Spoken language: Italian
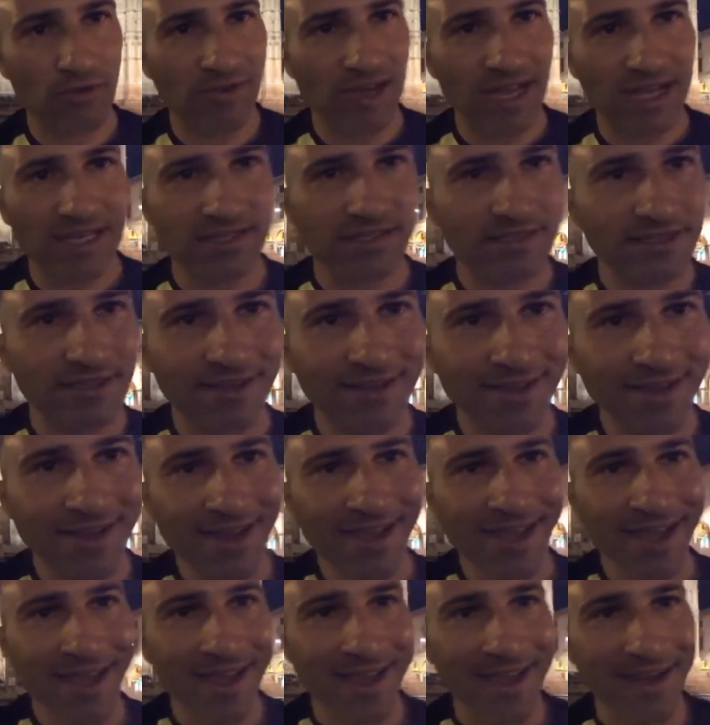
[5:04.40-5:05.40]
versi
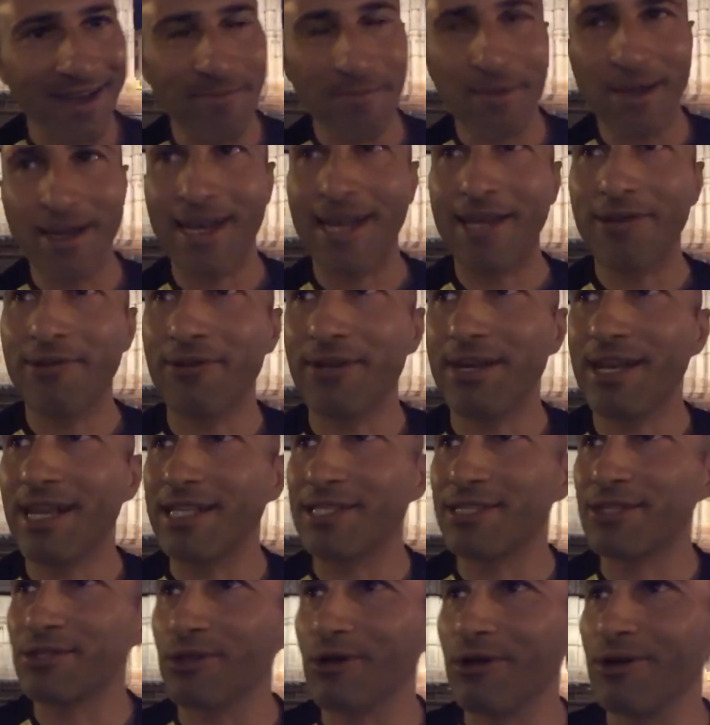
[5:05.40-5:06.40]
che rimarranno nella
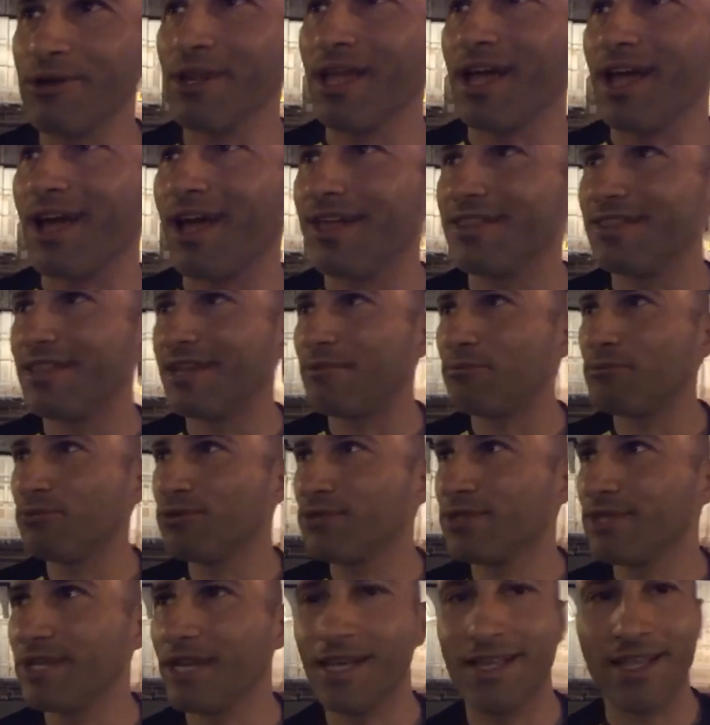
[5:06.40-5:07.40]
storia della
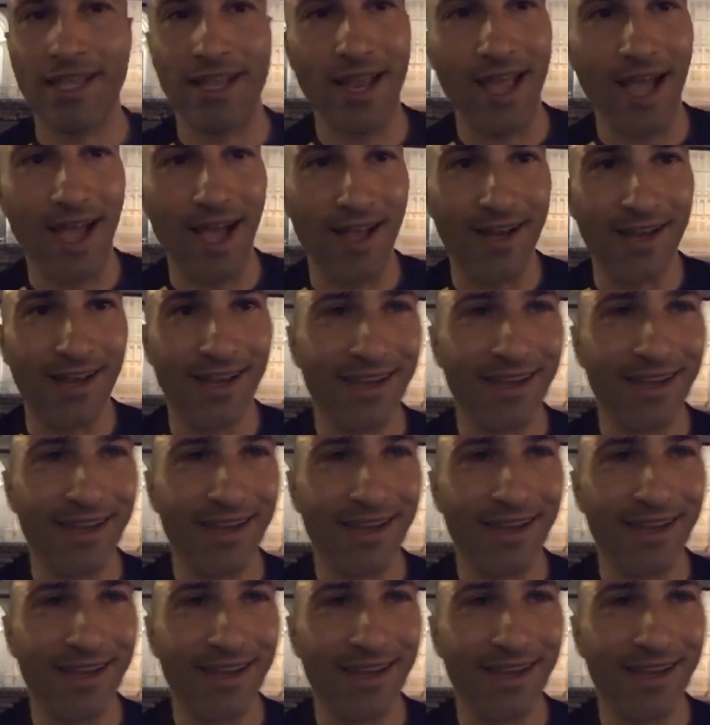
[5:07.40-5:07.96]
musica italiana.